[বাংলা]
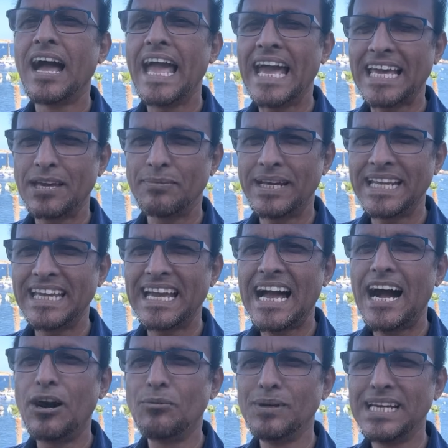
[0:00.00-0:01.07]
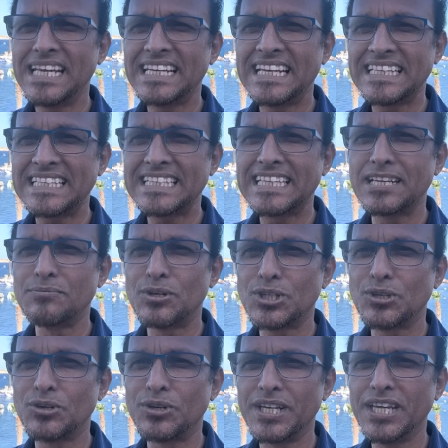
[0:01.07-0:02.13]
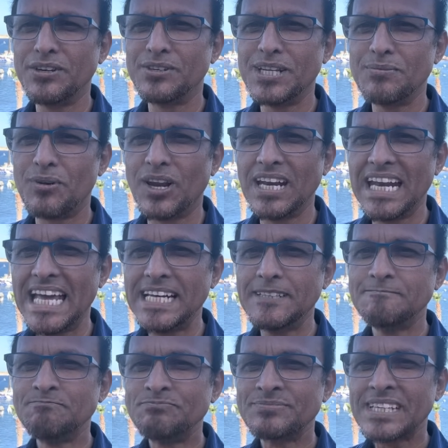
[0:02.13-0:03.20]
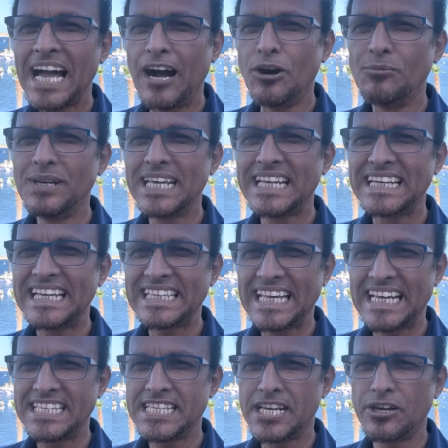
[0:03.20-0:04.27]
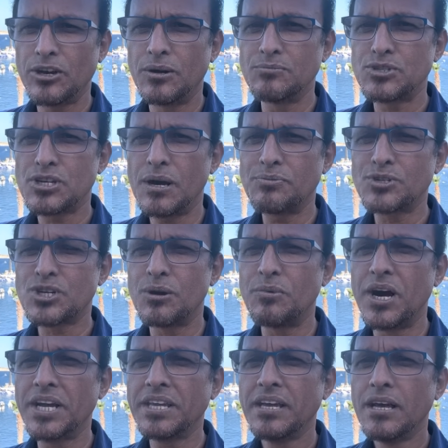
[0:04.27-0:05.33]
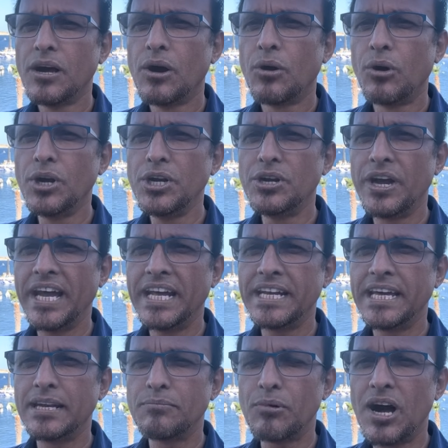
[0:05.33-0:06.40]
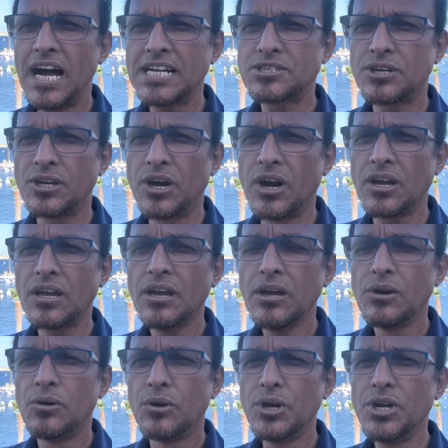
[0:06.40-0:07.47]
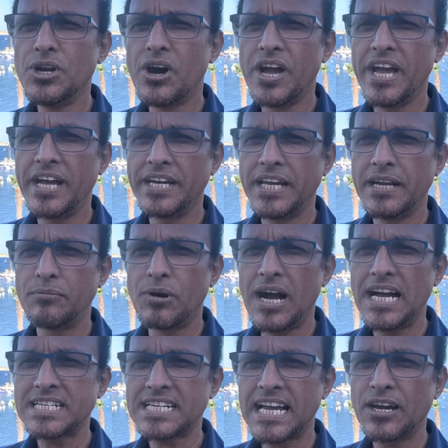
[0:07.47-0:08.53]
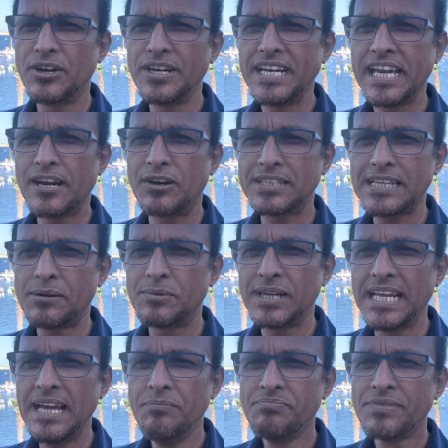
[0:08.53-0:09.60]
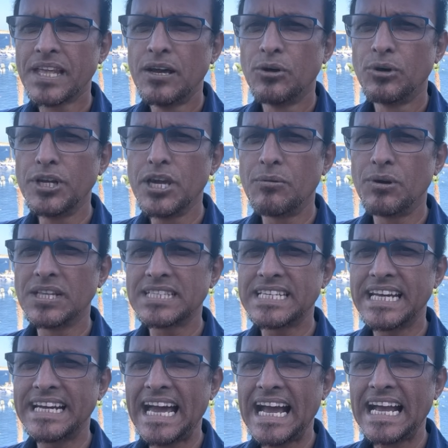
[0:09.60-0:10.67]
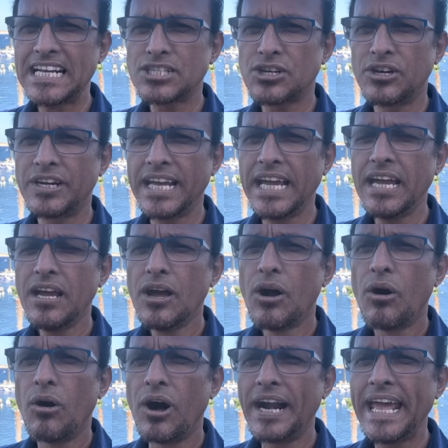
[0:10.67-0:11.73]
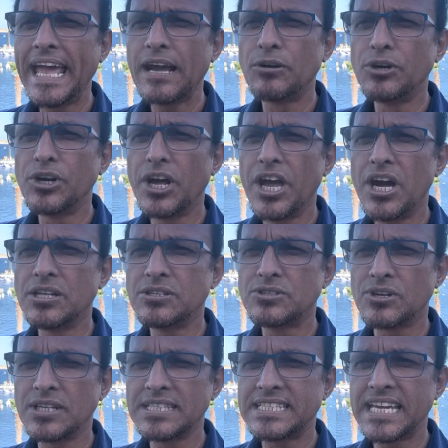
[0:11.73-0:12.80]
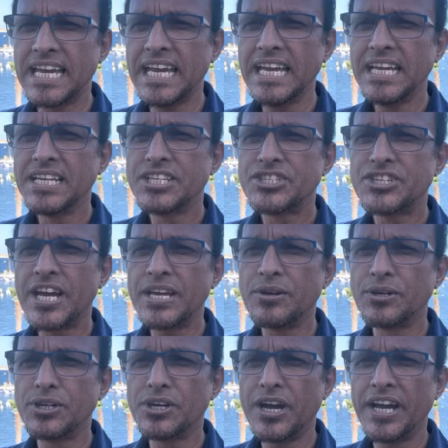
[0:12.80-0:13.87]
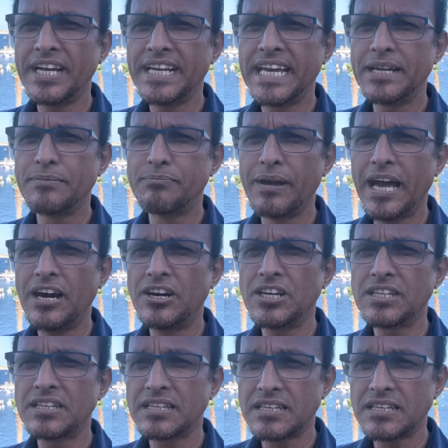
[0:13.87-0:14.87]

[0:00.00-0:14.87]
একেবারেই আওয়ামী লীগ নেতাদের মতো করেই উনি বললেন আওয়ামী লীগ নেতারা যেরকম সবসময় উন্নয়নের মহাসড়ক উন্নয়নের মহাসাগর নিয়ে কথা বলে উনিও বলছে ঢাকা শহরে অনেক উন্নয়ন চলছে সেই উন্নয়নের ব্যাহত